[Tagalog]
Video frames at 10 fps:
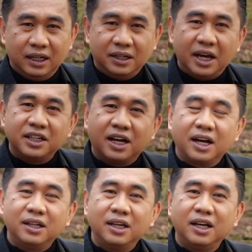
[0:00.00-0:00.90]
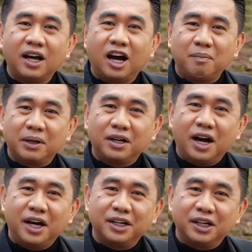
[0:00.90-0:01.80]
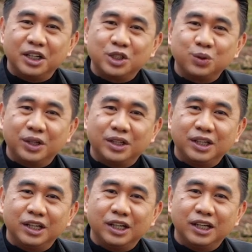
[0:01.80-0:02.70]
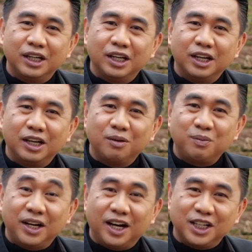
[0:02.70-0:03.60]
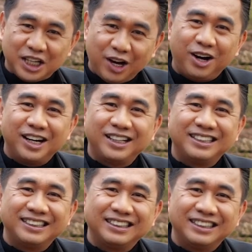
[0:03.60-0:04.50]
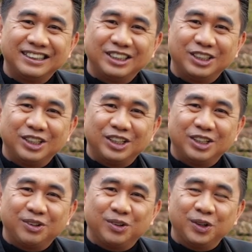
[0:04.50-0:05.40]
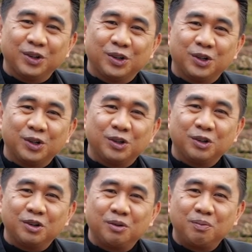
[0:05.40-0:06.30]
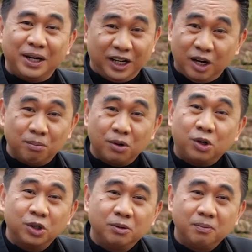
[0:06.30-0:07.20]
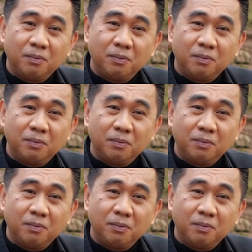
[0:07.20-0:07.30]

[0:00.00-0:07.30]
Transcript: Dahil kadi nga kapatgan kat isu iti panagasawa o no panagabrod,